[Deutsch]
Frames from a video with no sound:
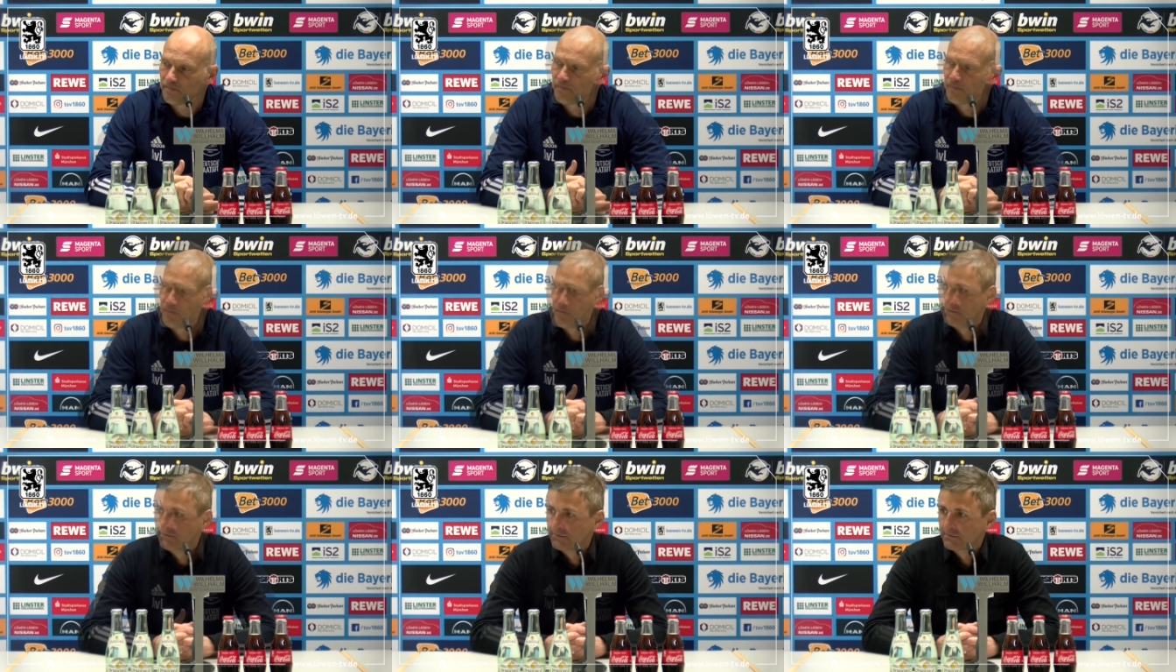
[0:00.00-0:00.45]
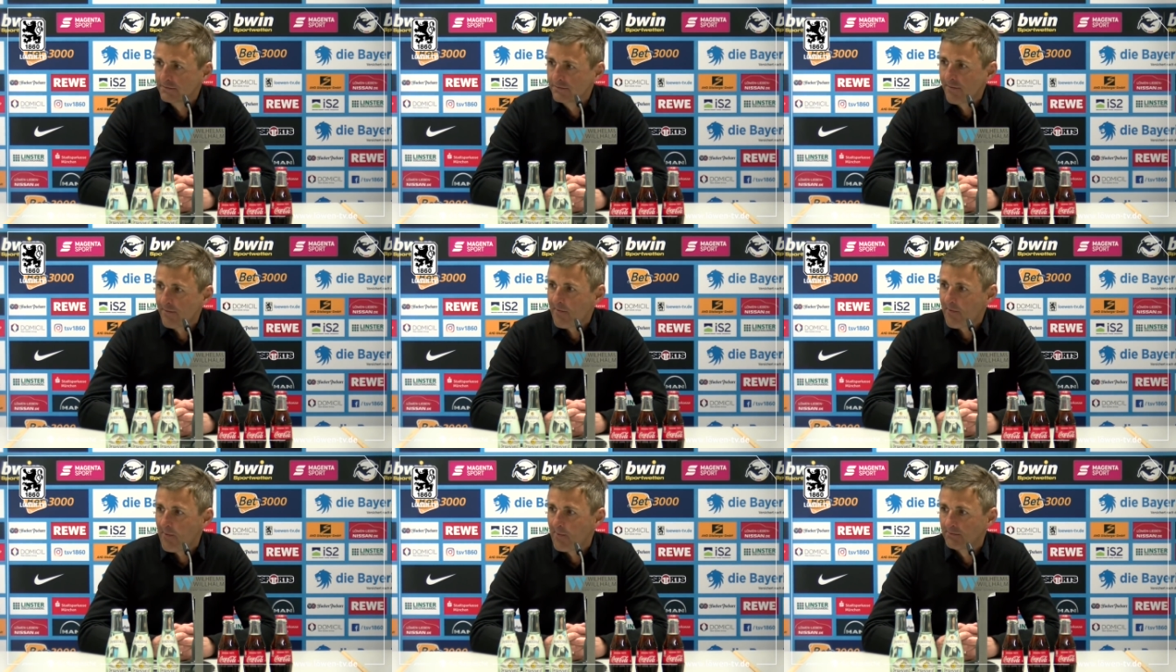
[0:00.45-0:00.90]
Teil
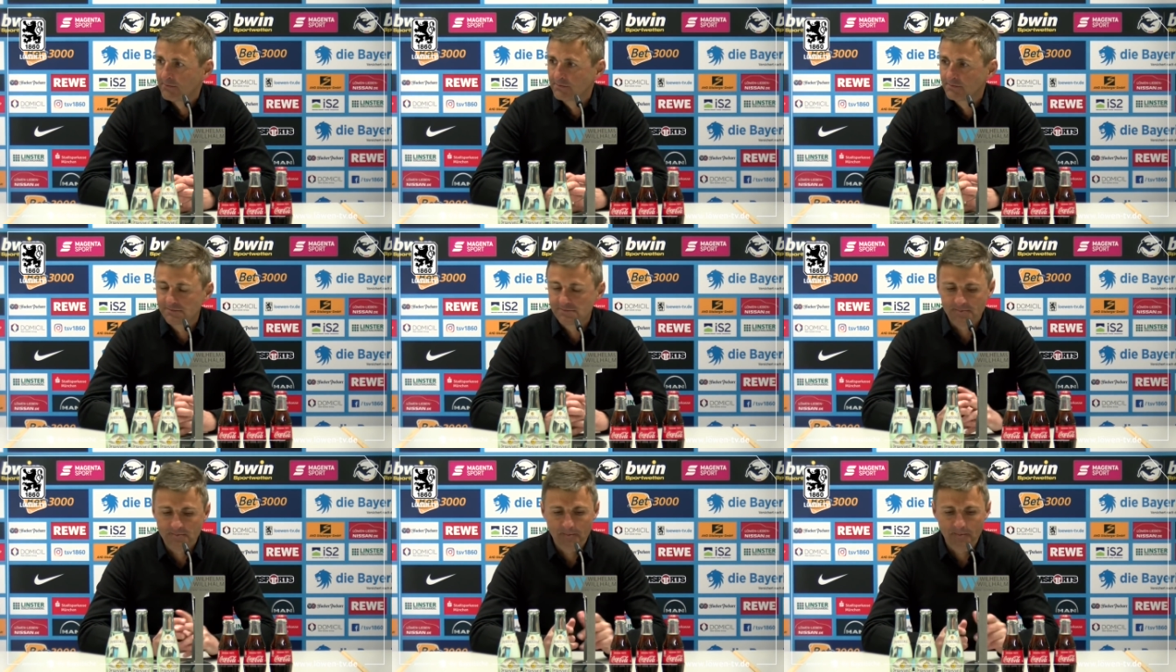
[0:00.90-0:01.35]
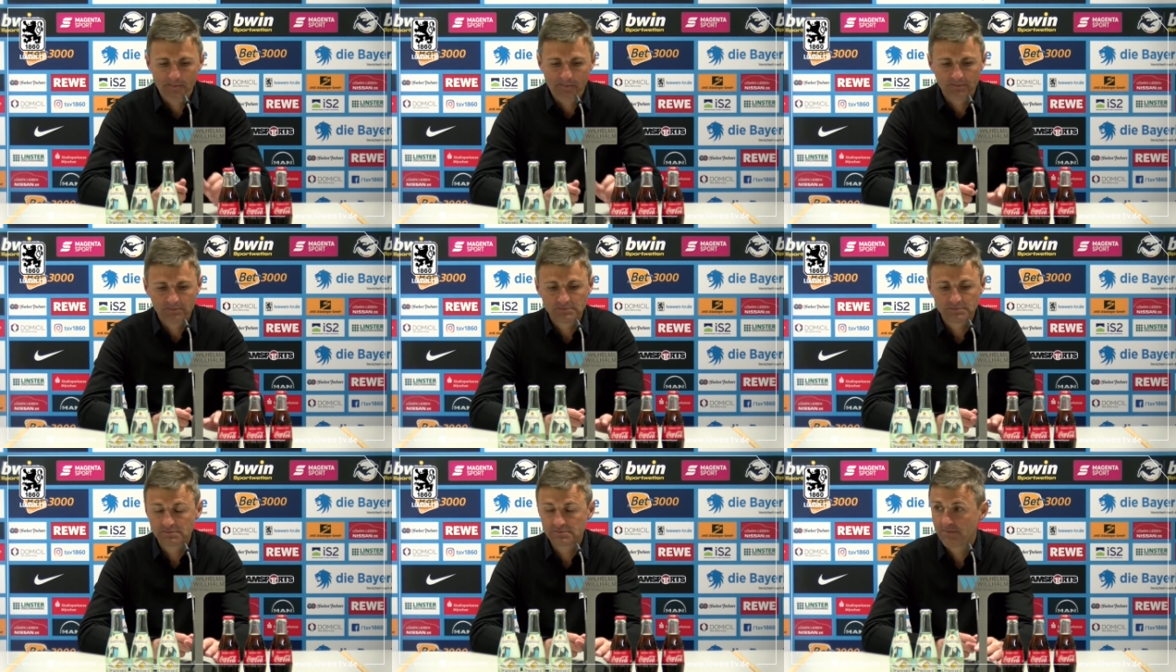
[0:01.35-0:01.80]
2 der
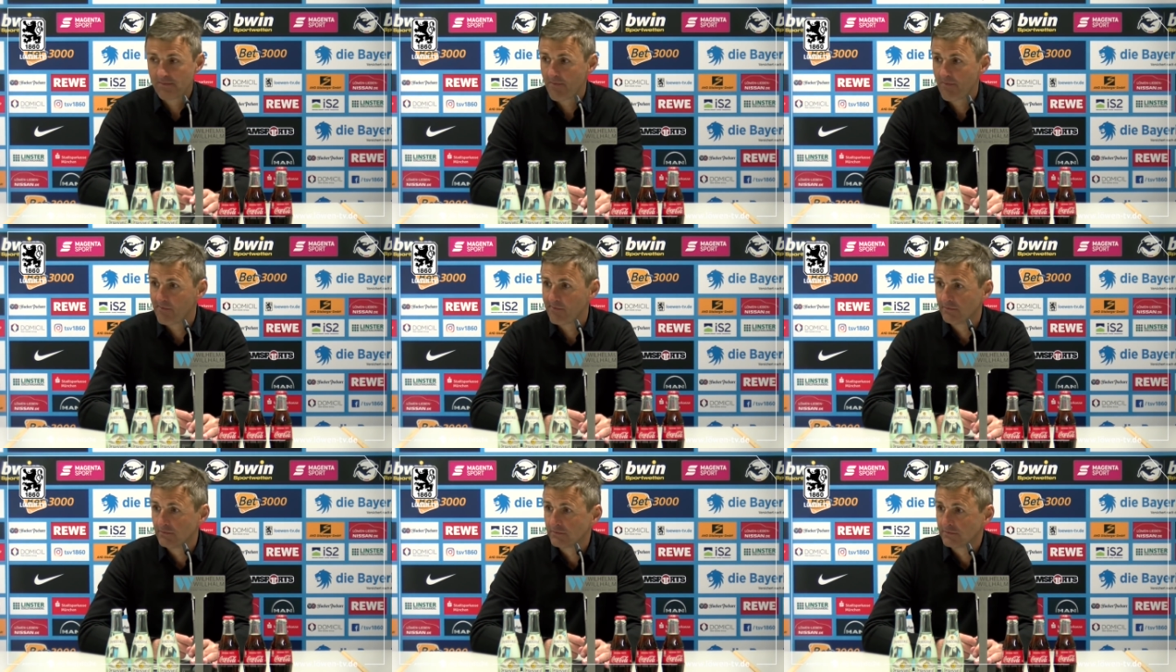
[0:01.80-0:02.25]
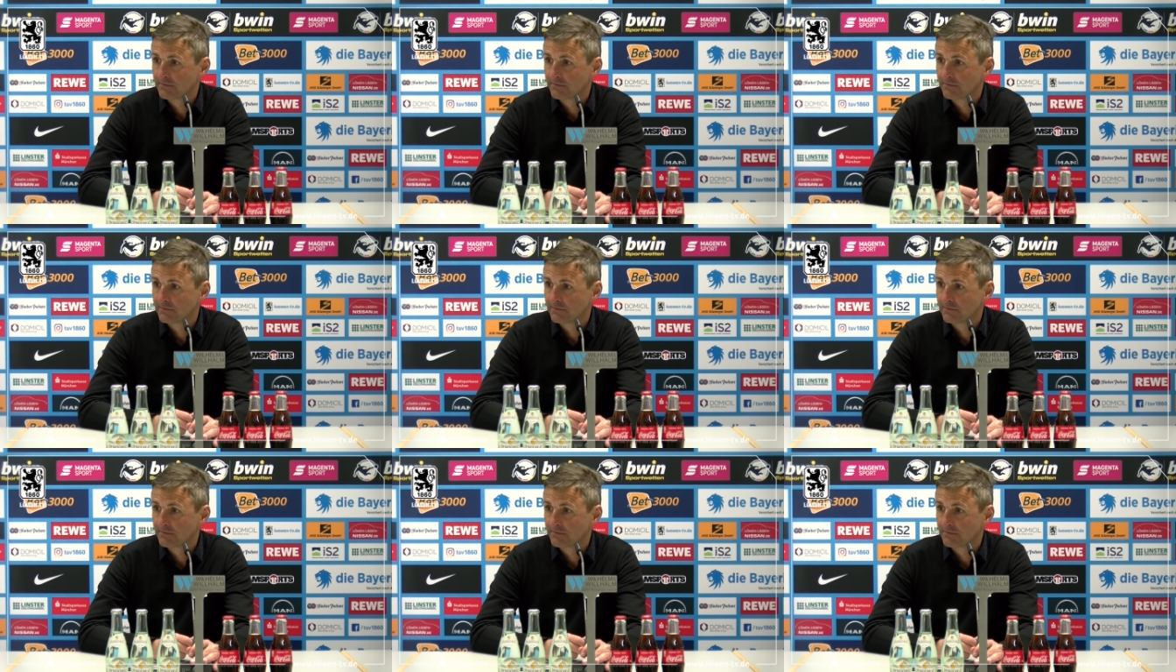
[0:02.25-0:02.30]
Pressekonferenz.